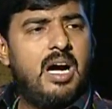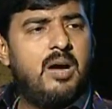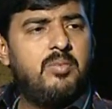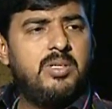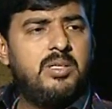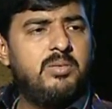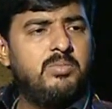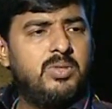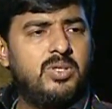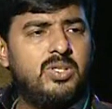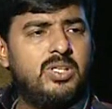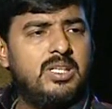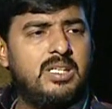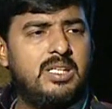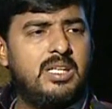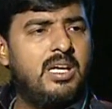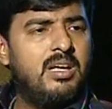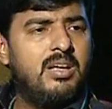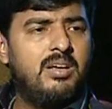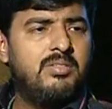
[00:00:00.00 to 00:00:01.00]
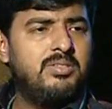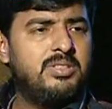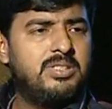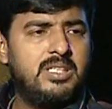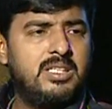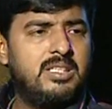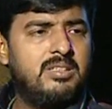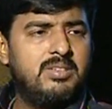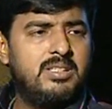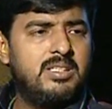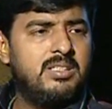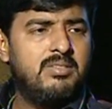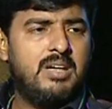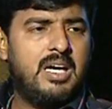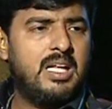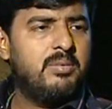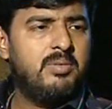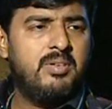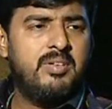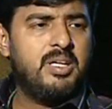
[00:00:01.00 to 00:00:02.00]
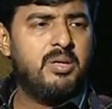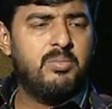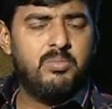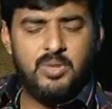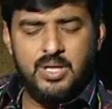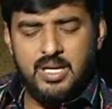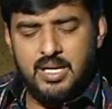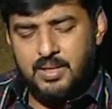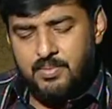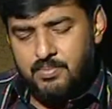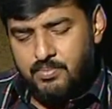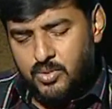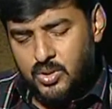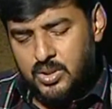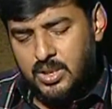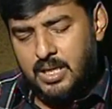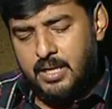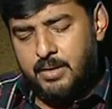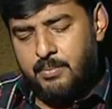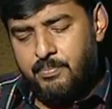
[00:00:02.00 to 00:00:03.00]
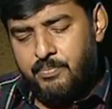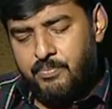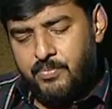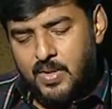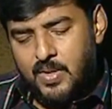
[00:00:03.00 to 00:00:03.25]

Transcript: அப்படின்னும் போது இந்த விஷயத்தை வந்து வாதமாக வைக்க முடியாது முதல்ல